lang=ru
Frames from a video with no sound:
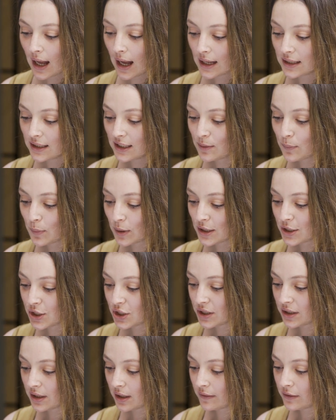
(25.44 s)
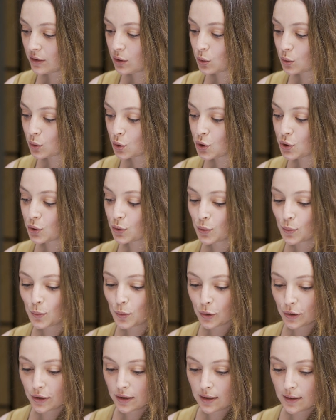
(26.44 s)
Они небольшие на вид, но очень
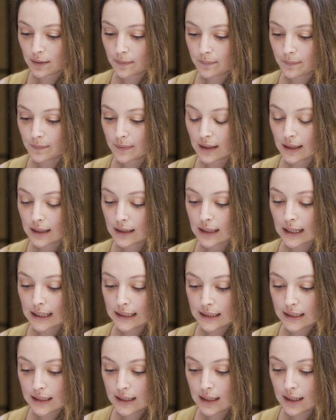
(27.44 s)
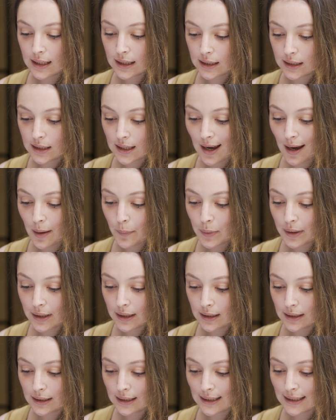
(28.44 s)
глубокие. На дне ямы
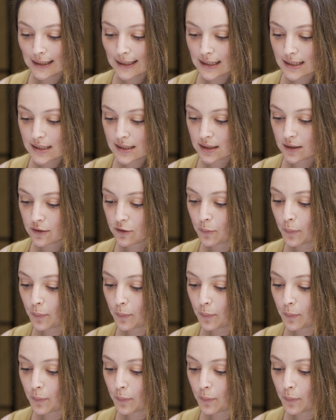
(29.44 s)
и резкие